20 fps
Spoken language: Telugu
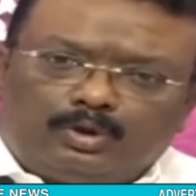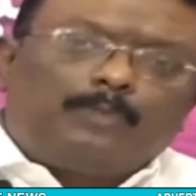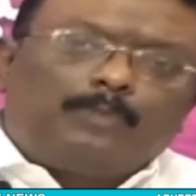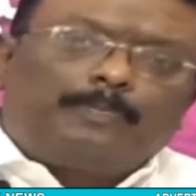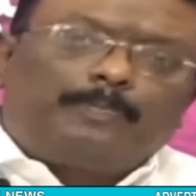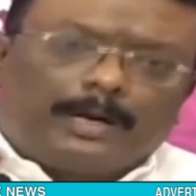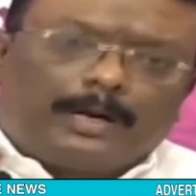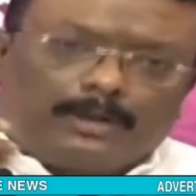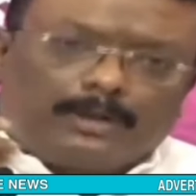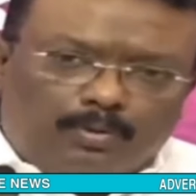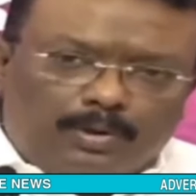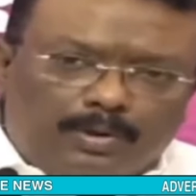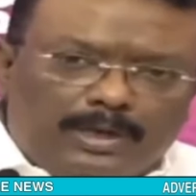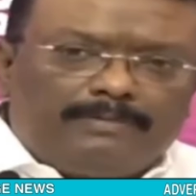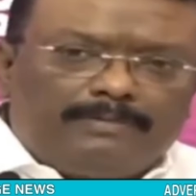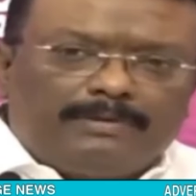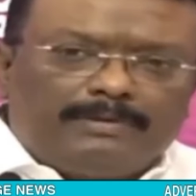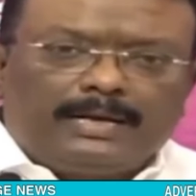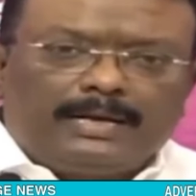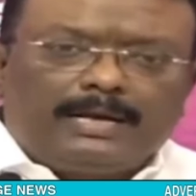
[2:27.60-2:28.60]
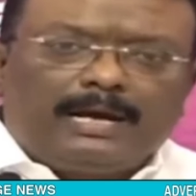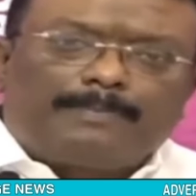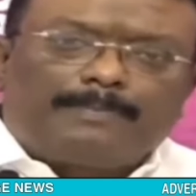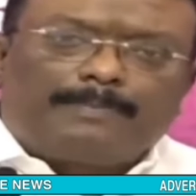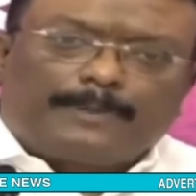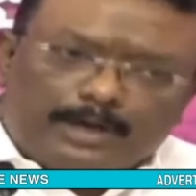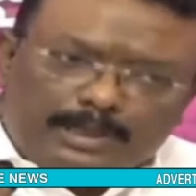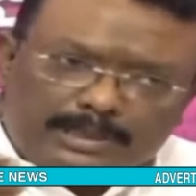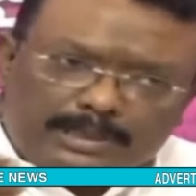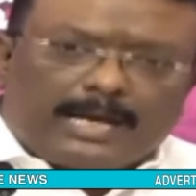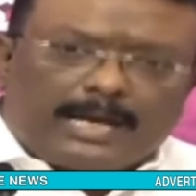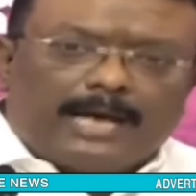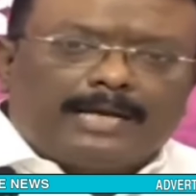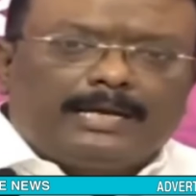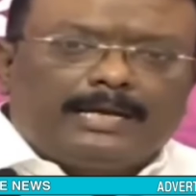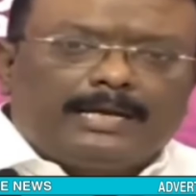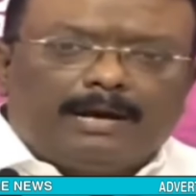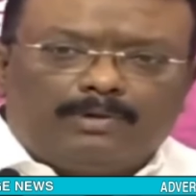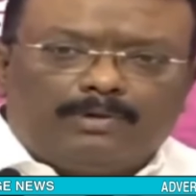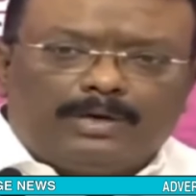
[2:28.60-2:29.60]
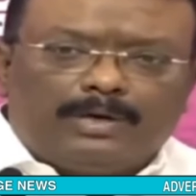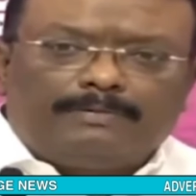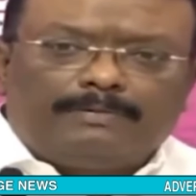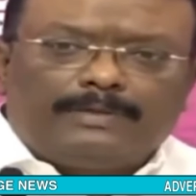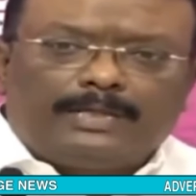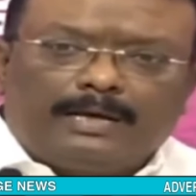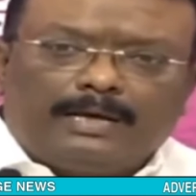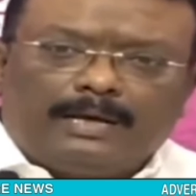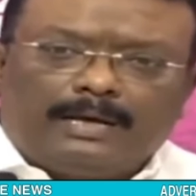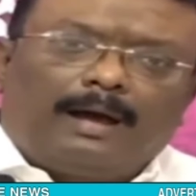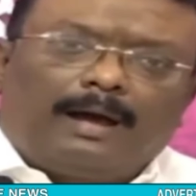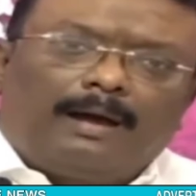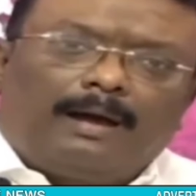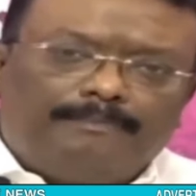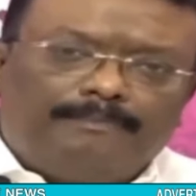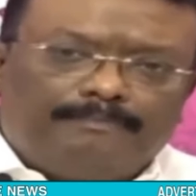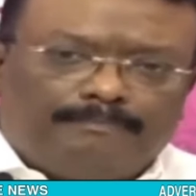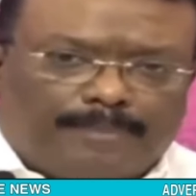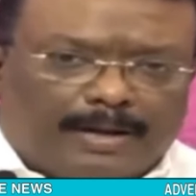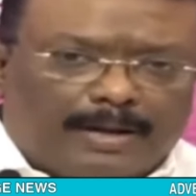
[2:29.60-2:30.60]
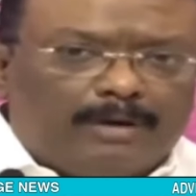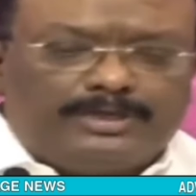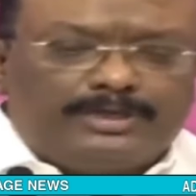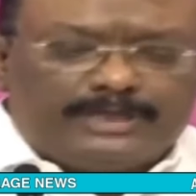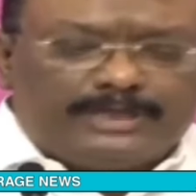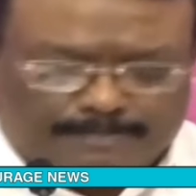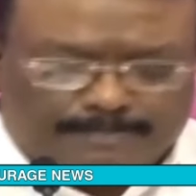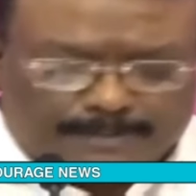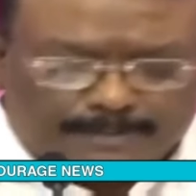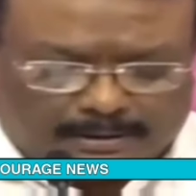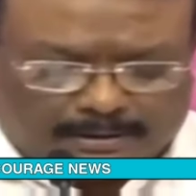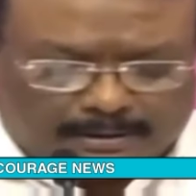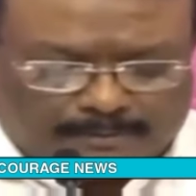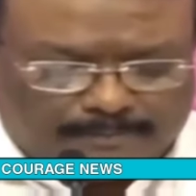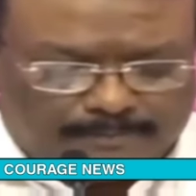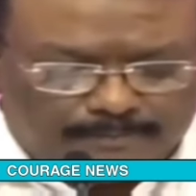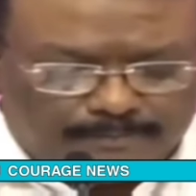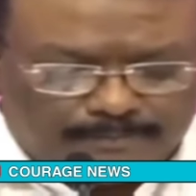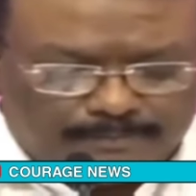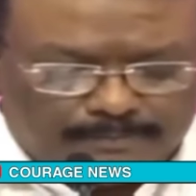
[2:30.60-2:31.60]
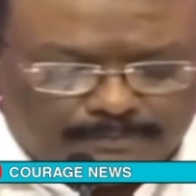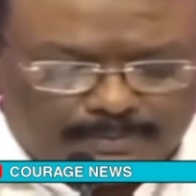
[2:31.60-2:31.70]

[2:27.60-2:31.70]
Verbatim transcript: తోడ్పాటు ఉండే విధంగా ప్రయోజనకారిగా ఉండే విధంగా పనులు చేపడతారు